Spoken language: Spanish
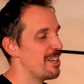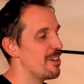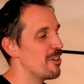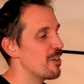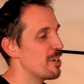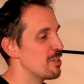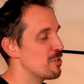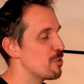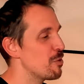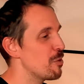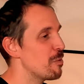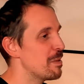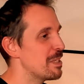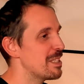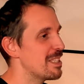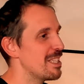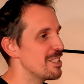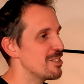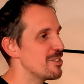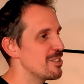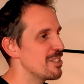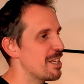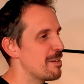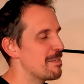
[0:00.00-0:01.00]
lo que tú
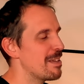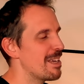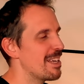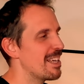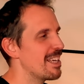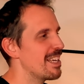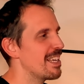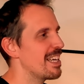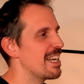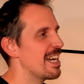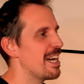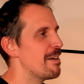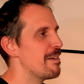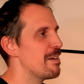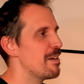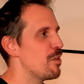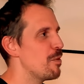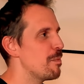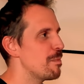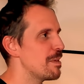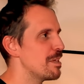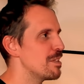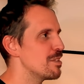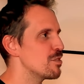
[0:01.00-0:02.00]
comentas yo también cada vez
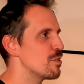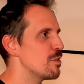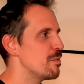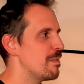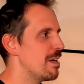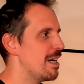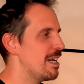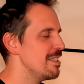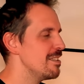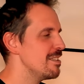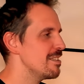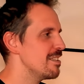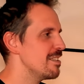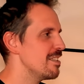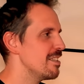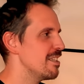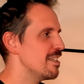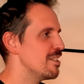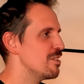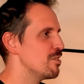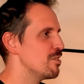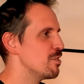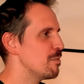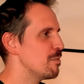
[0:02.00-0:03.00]
lo pienso más y
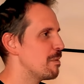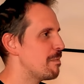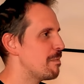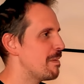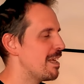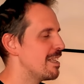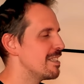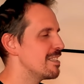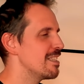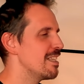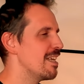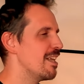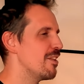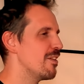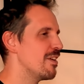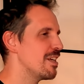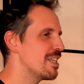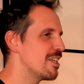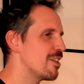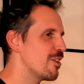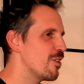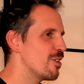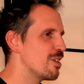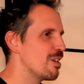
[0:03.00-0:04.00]
de hecho me he planteado
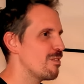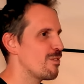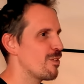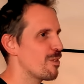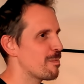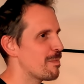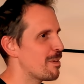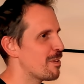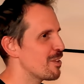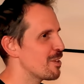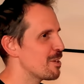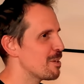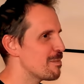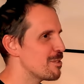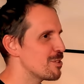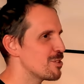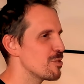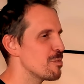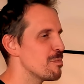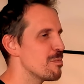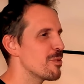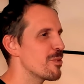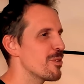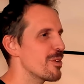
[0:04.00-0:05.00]
añadirlo en la formación, pero
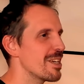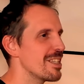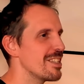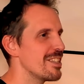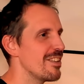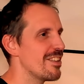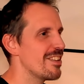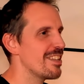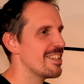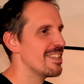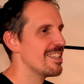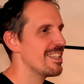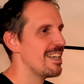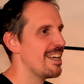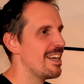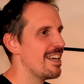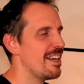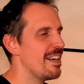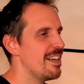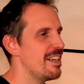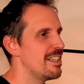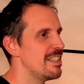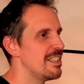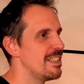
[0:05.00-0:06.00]
estoy un poco reticente
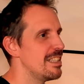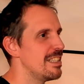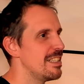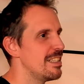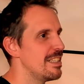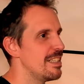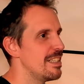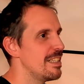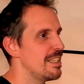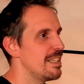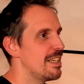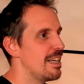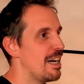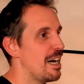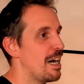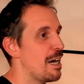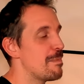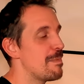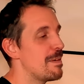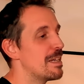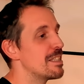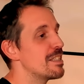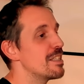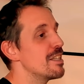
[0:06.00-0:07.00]
a, a
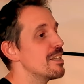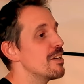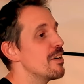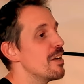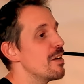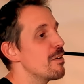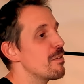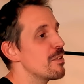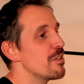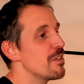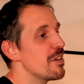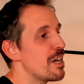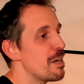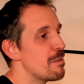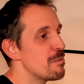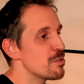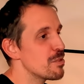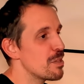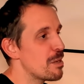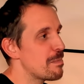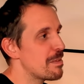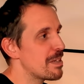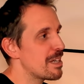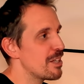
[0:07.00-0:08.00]
partir de ahora cuando hagamos
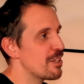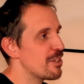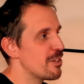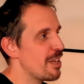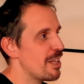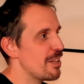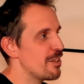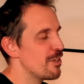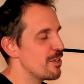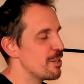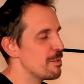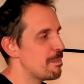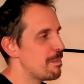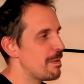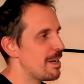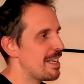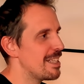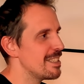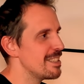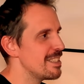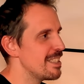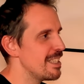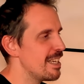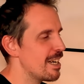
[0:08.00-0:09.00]
una aplicación Android,
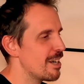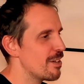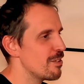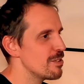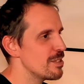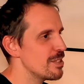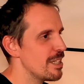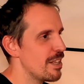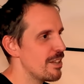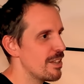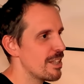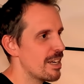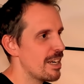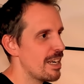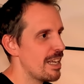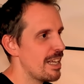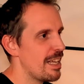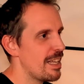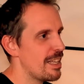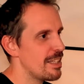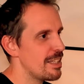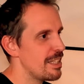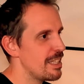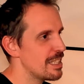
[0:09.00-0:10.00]
plantearnos ya
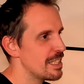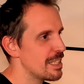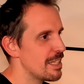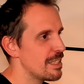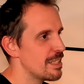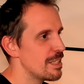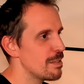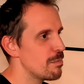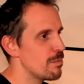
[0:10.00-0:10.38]
hacerla directamente en